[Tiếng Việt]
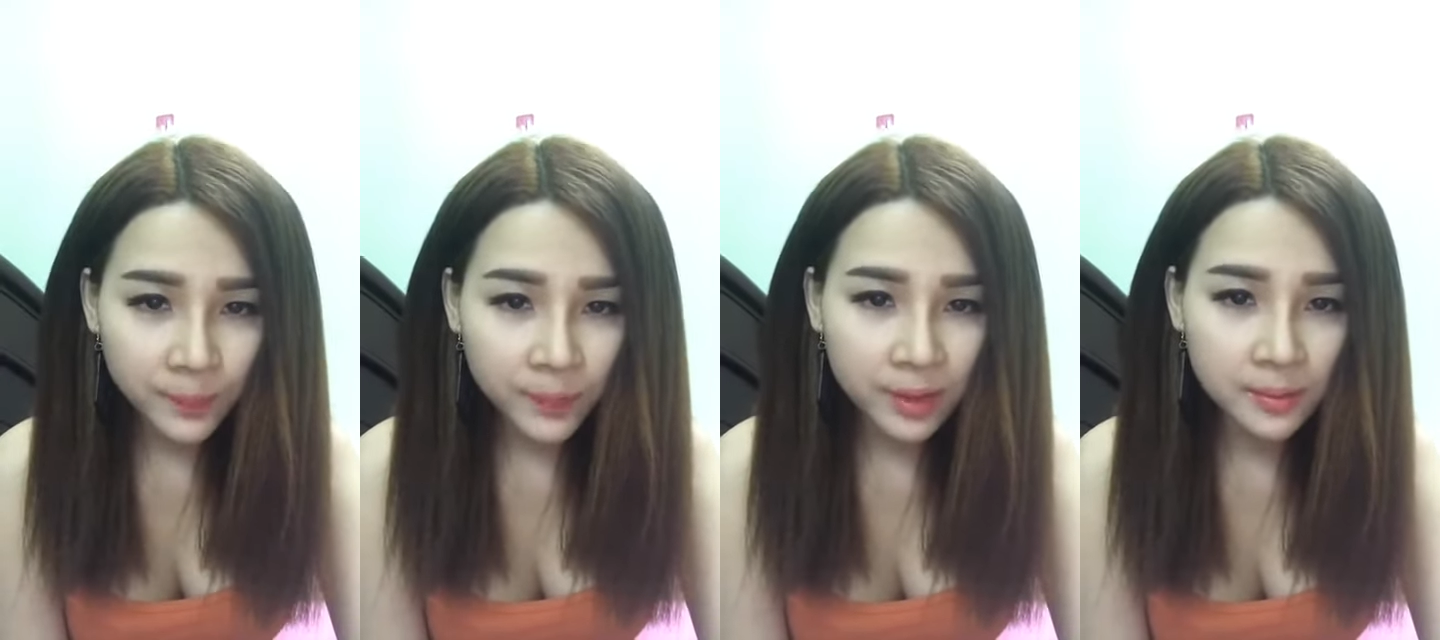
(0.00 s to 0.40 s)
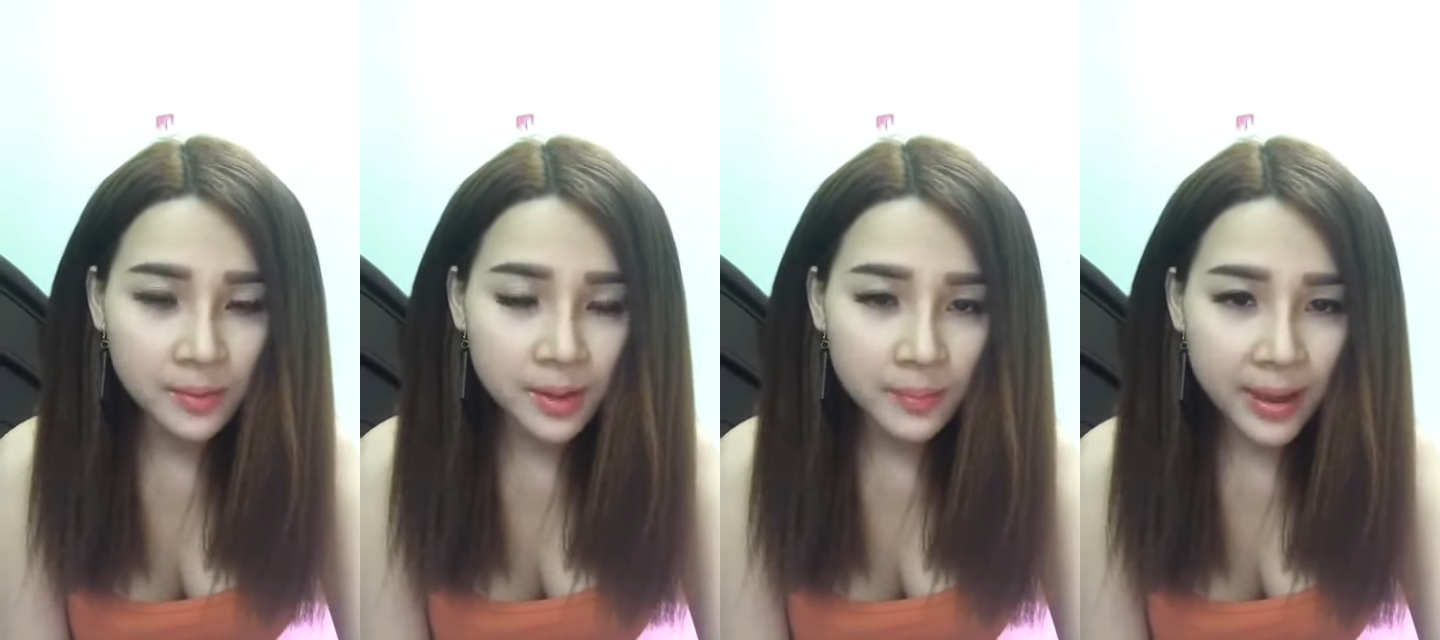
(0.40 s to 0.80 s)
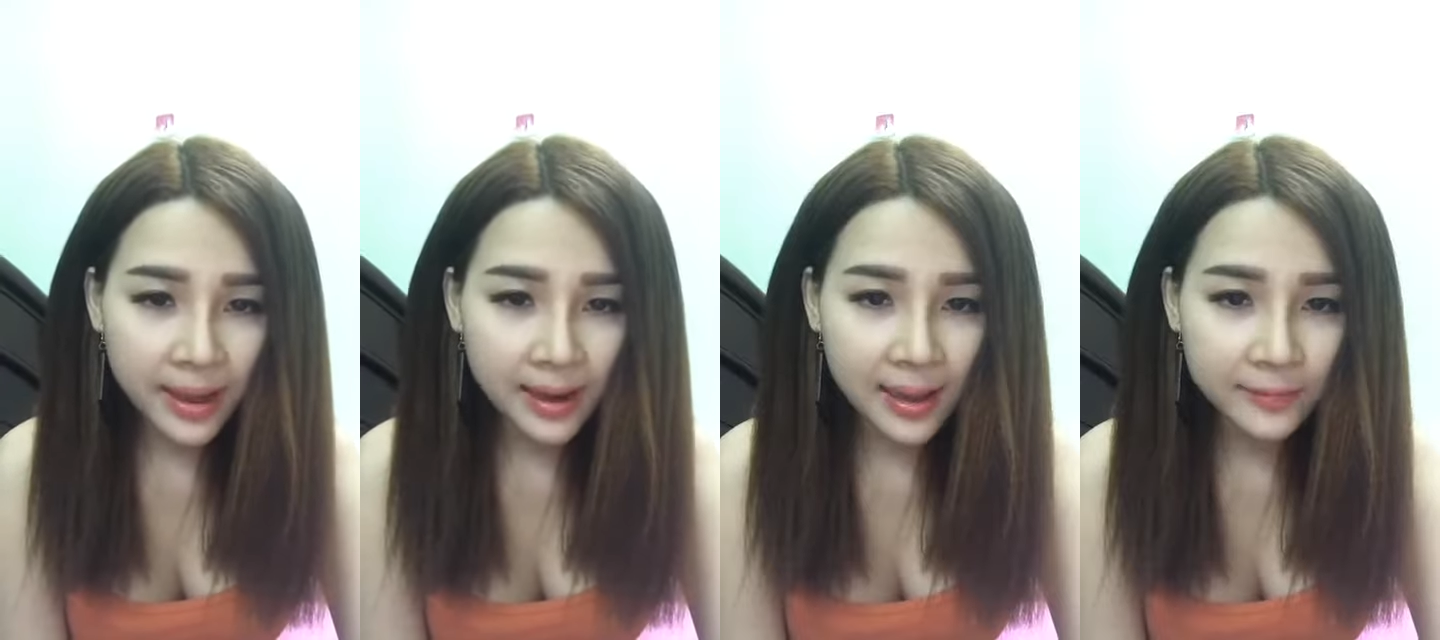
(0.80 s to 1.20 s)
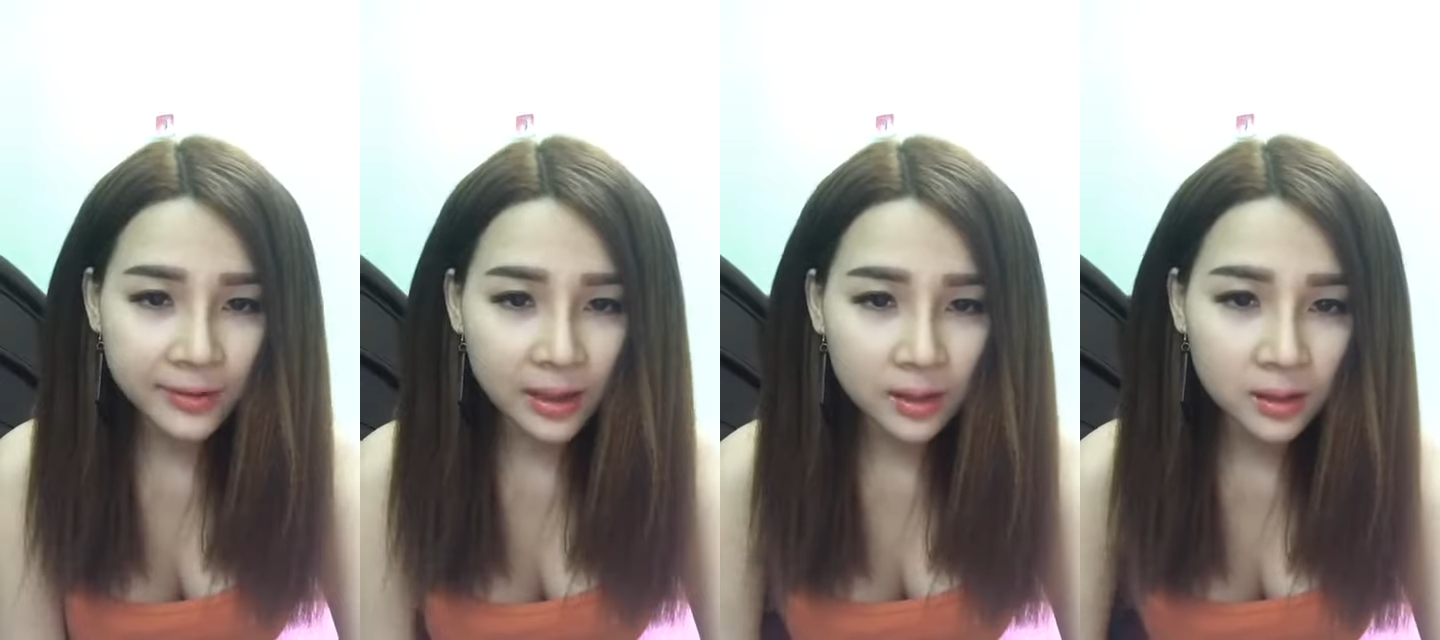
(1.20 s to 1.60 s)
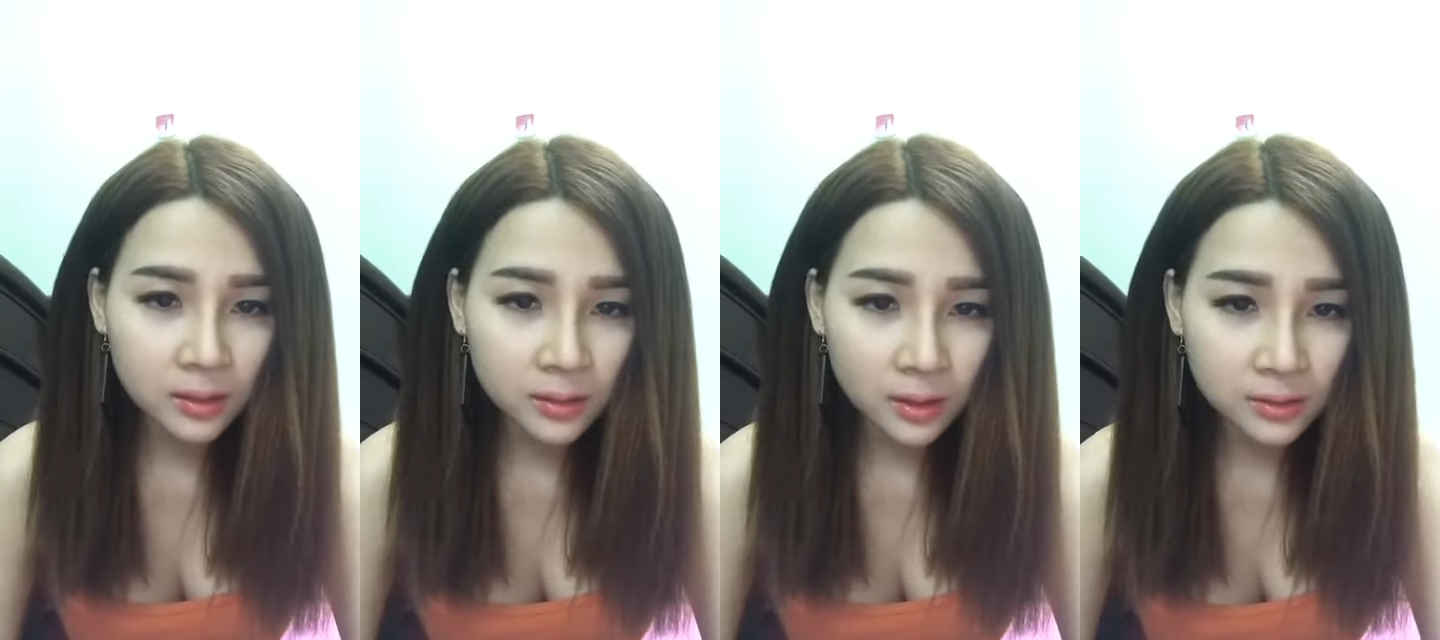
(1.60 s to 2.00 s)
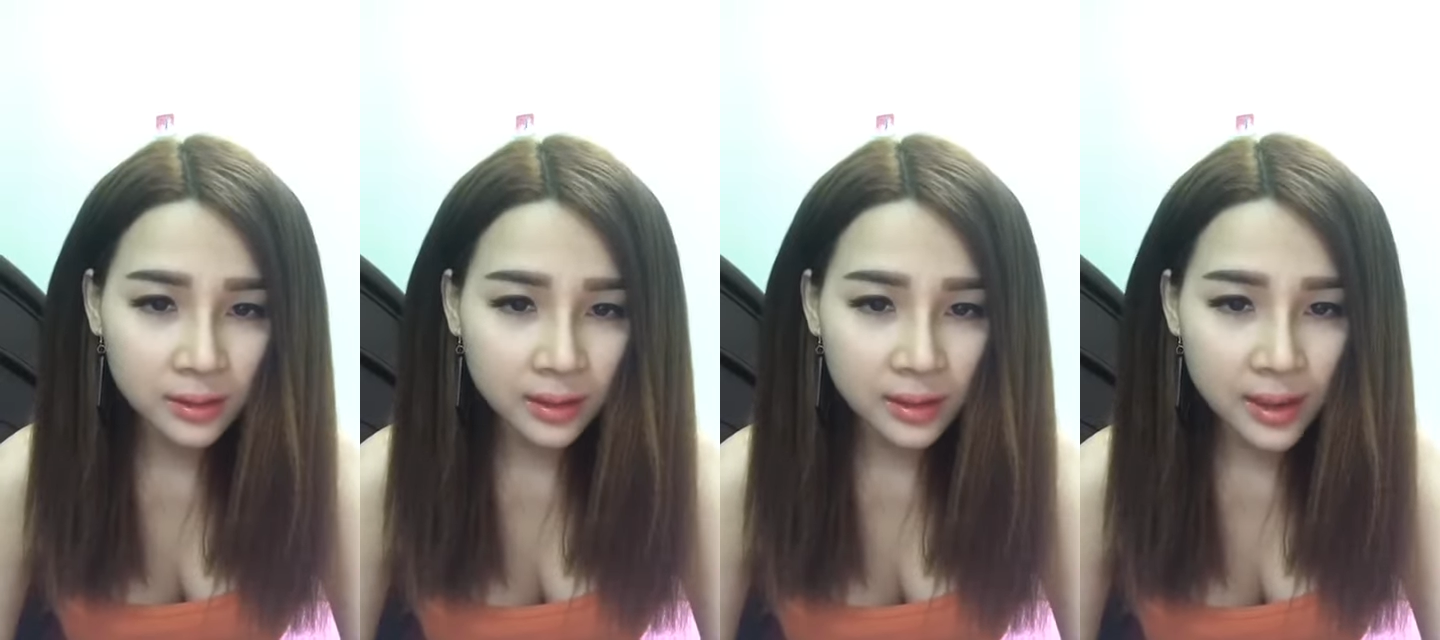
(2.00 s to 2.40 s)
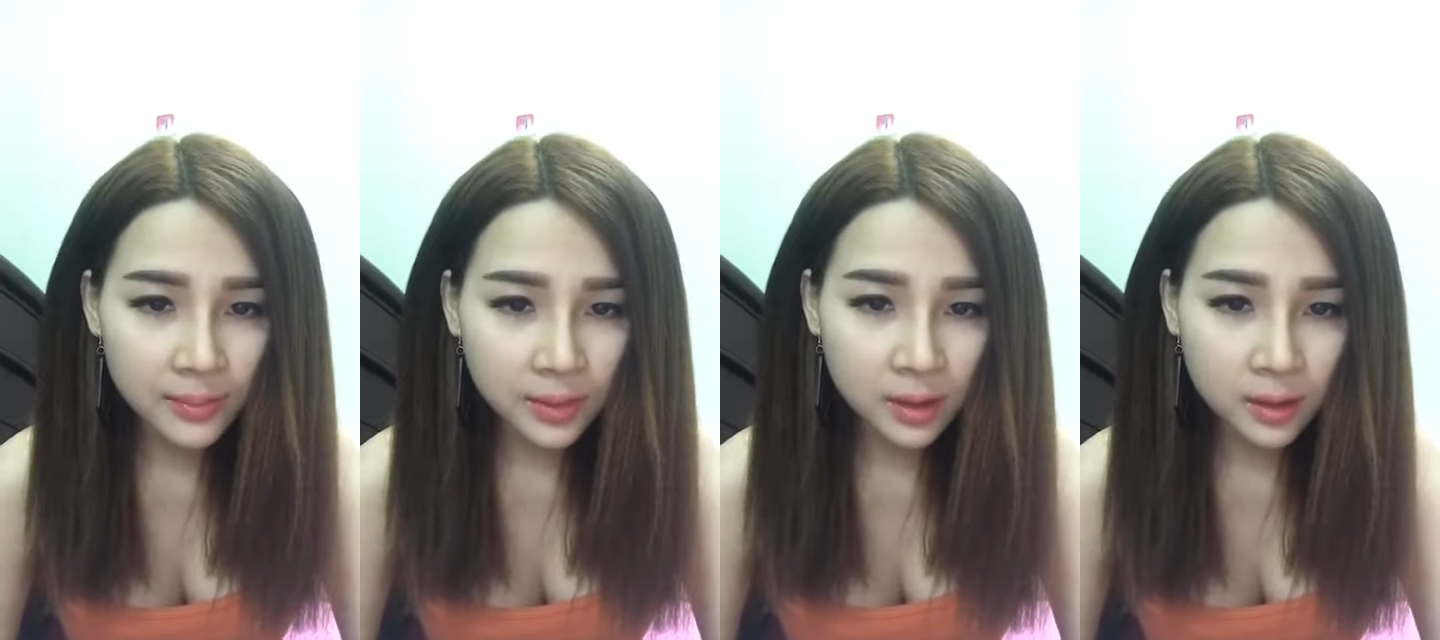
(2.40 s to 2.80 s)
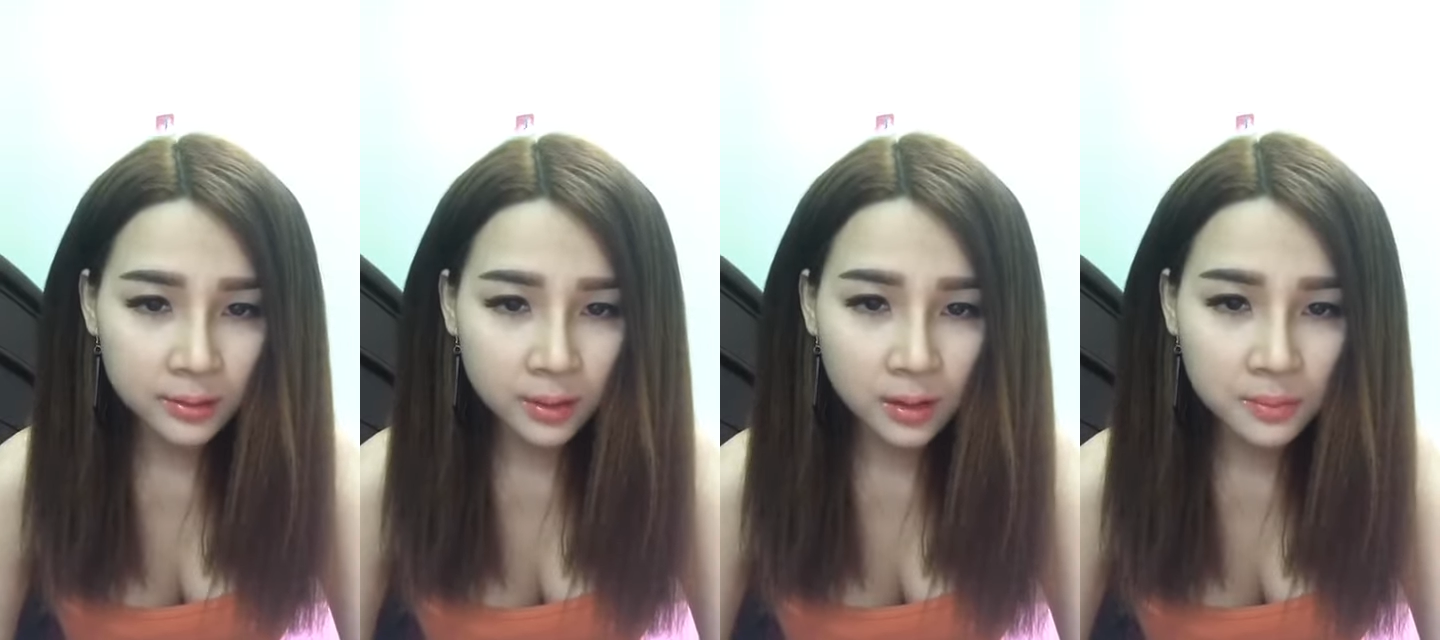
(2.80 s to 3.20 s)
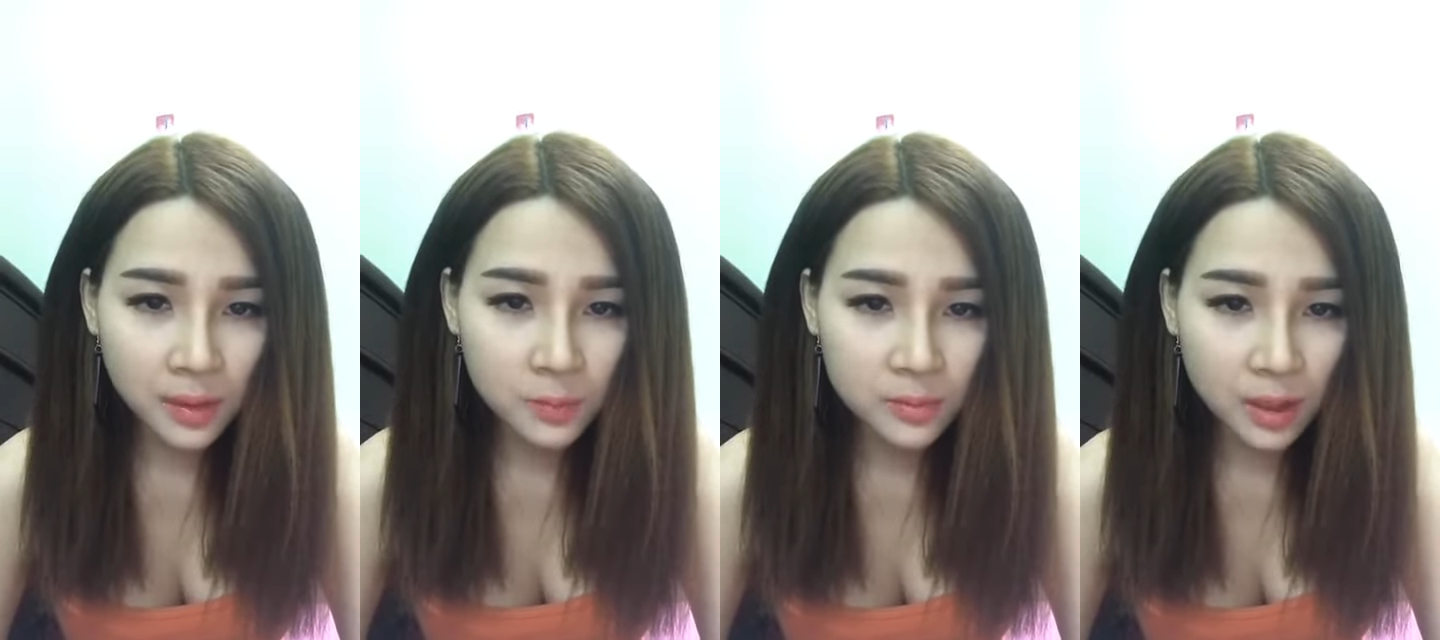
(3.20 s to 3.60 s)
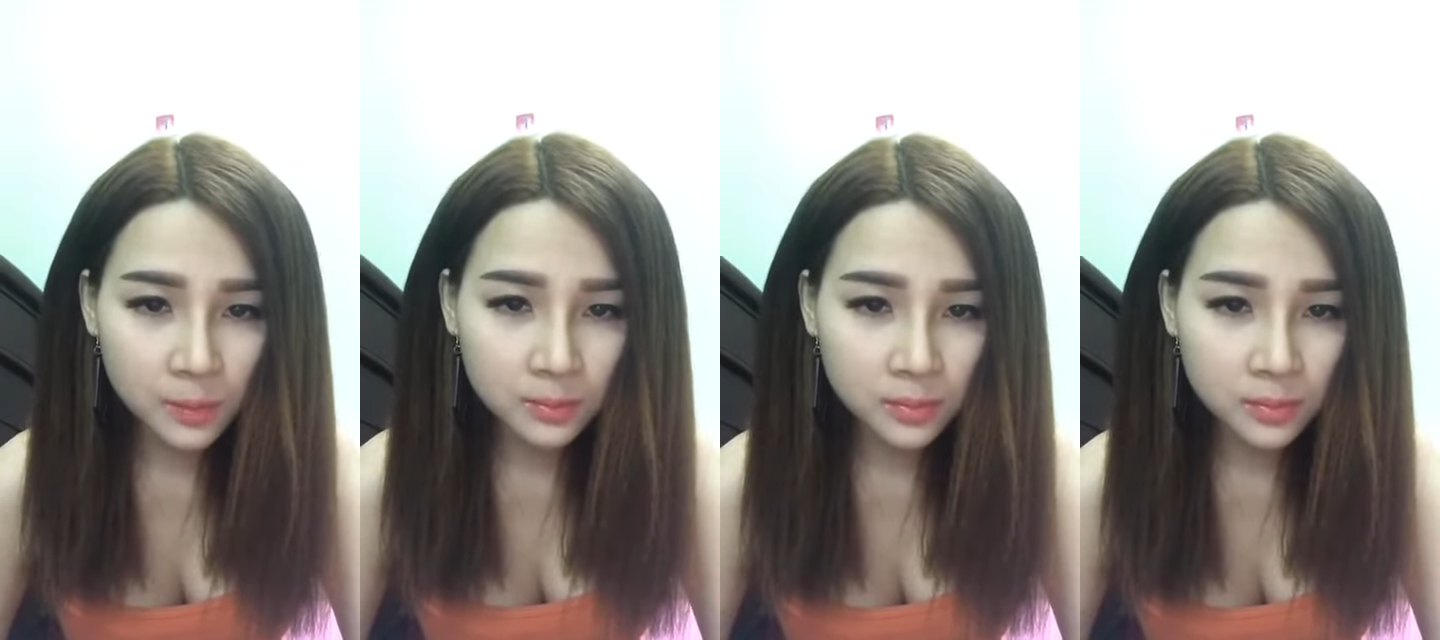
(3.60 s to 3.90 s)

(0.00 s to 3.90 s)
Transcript: Nhưng mà B ba là em phải ngưng cho cái da mình nó hết bong tróc,